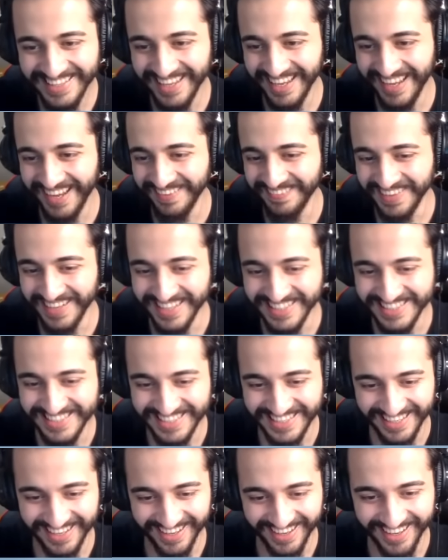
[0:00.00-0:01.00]
ya
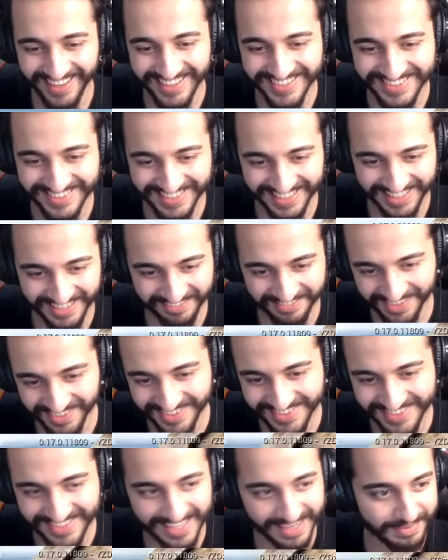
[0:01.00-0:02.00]
beleşkili hastayım
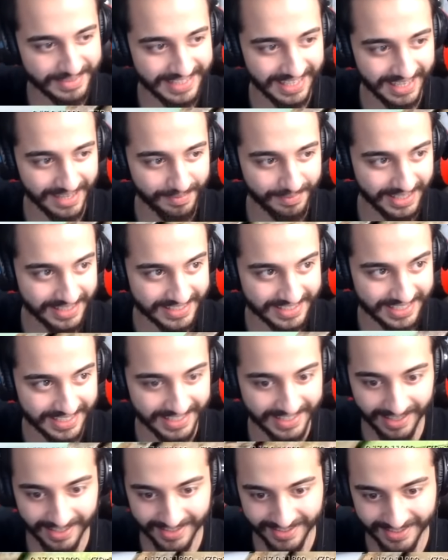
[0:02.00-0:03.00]
dostlar. Bir tane
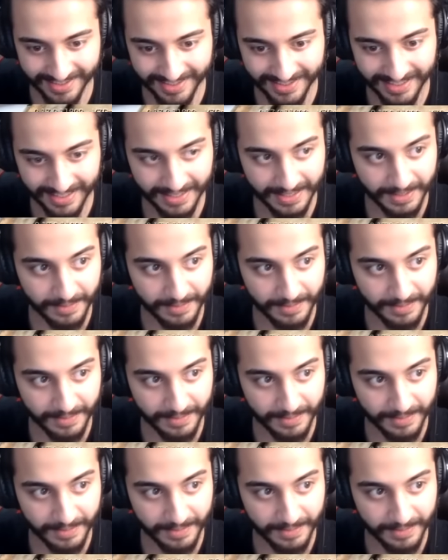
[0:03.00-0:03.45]
beleşkili kaldırdık.